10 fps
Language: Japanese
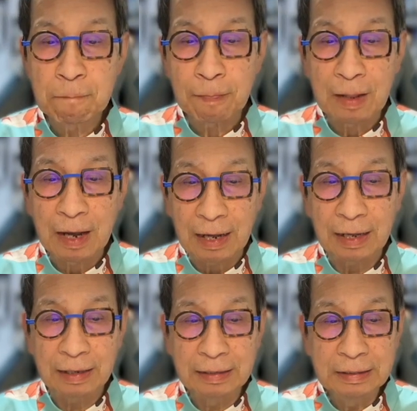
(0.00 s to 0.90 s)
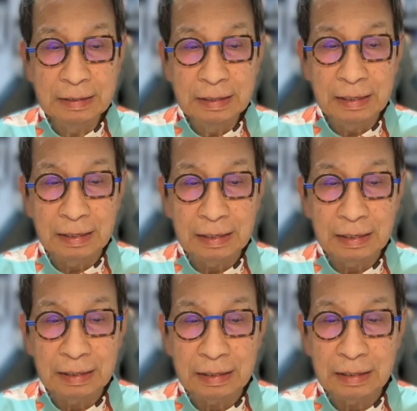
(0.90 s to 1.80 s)
はい。
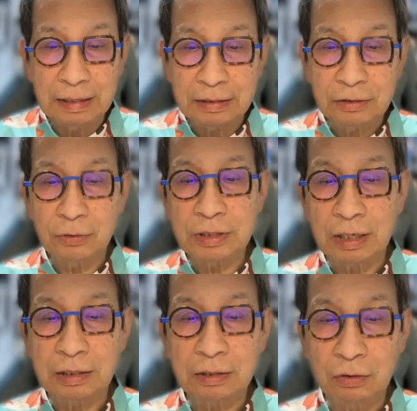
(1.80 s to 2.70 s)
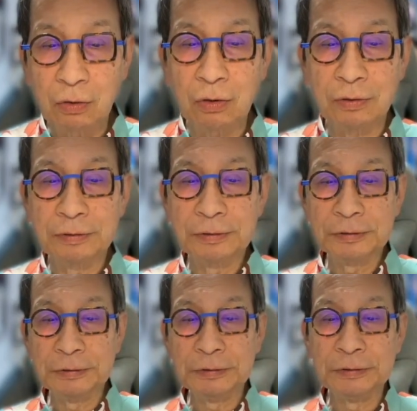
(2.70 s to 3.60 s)
えー、そうした方と
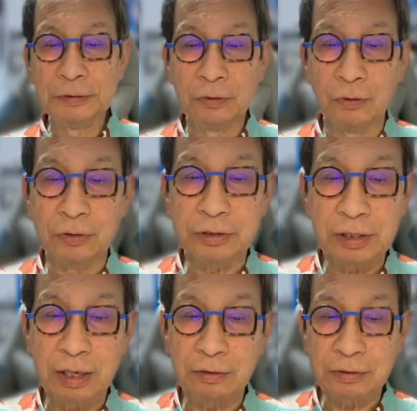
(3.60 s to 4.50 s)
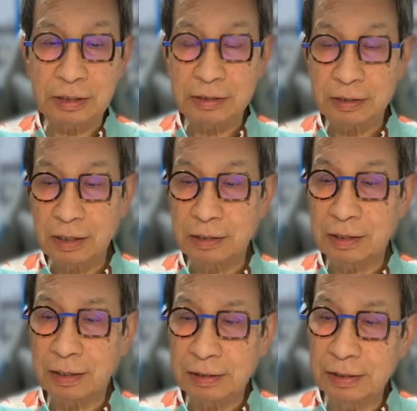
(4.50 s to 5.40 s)
お付き合いをさせていた
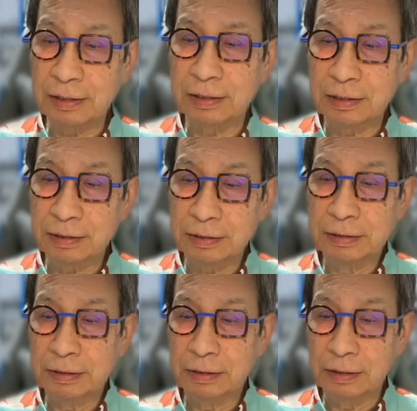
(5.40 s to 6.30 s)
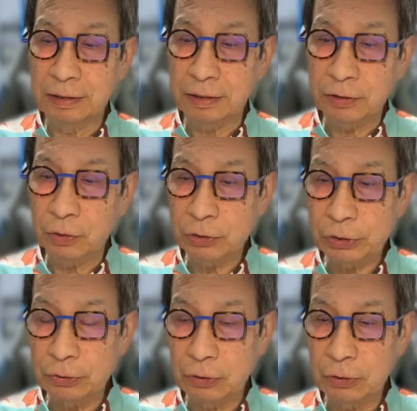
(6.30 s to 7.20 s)
だき、協
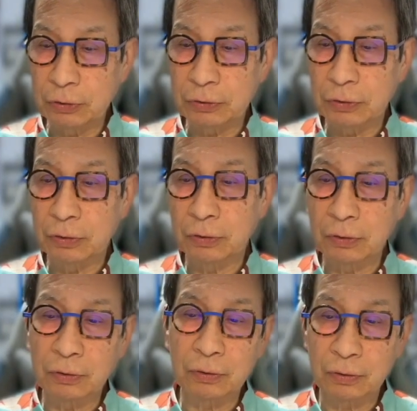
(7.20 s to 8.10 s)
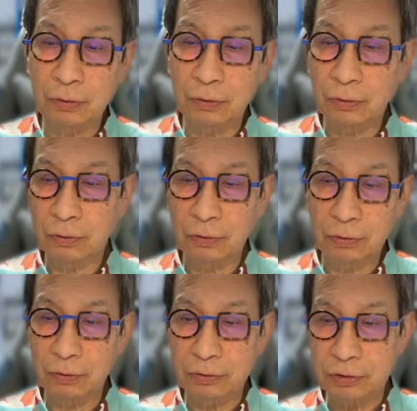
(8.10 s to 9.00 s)
調を
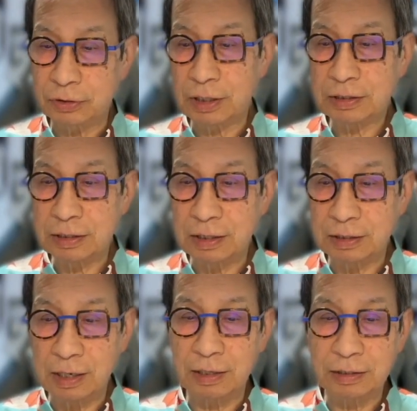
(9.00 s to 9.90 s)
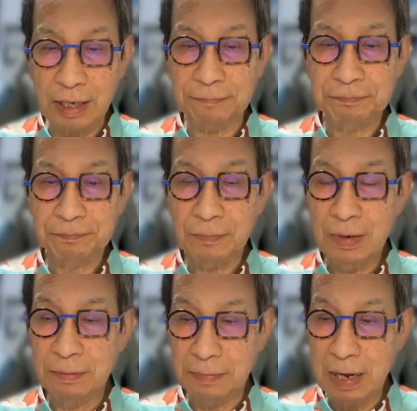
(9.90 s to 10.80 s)
作らせていただいた。
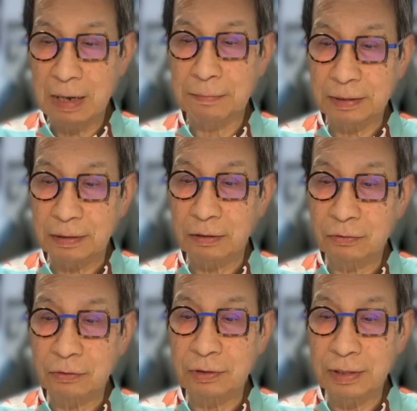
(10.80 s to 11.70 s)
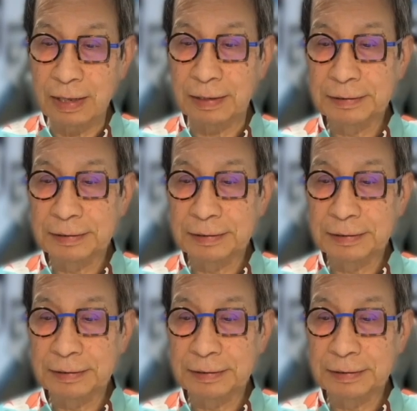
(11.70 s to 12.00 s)
まあ、全く本当にね、